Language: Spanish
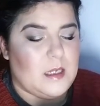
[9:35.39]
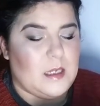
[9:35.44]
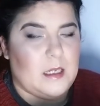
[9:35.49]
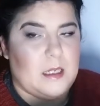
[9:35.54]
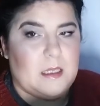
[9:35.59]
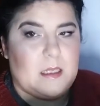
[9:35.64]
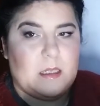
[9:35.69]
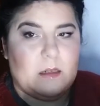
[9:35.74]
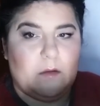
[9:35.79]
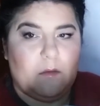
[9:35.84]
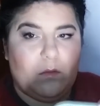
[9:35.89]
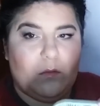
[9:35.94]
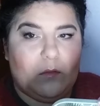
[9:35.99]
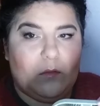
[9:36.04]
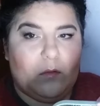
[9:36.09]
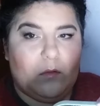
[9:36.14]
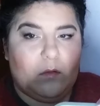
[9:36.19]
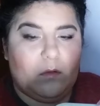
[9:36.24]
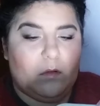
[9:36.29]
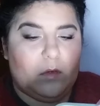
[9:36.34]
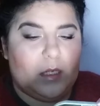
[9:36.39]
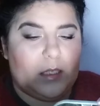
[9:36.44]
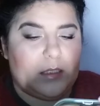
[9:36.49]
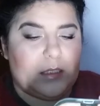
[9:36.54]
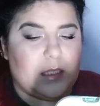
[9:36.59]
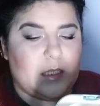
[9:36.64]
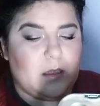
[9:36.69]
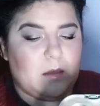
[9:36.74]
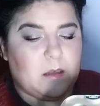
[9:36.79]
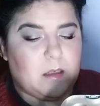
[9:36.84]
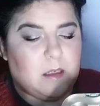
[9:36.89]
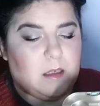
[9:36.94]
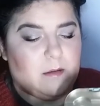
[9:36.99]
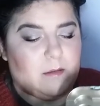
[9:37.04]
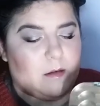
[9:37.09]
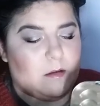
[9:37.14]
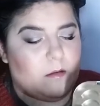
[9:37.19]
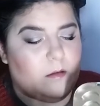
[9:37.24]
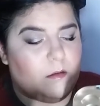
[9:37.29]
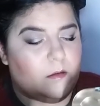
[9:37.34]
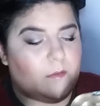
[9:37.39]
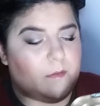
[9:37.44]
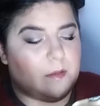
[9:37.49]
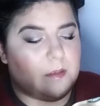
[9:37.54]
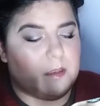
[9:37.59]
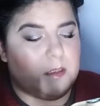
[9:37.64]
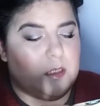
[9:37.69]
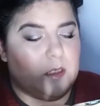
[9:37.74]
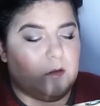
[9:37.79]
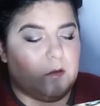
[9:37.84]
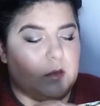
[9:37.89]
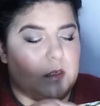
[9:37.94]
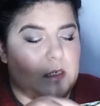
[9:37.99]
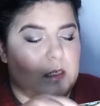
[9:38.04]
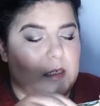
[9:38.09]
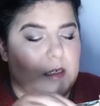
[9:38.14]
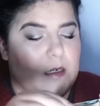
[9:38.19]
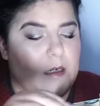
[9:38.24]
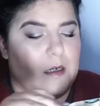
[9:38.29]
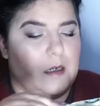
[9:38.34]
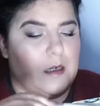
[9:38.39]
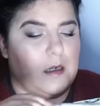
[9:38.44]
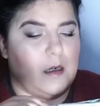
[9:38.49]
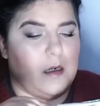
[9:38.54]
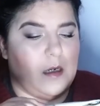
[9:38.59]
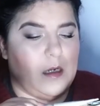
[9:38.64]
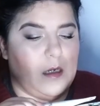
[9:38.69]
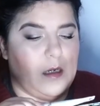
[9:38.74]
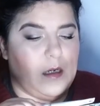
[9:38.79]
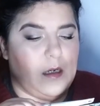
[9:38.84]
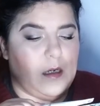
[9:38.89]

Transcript: Y tiene un cacharrito aquí abajo, entonces tengo la,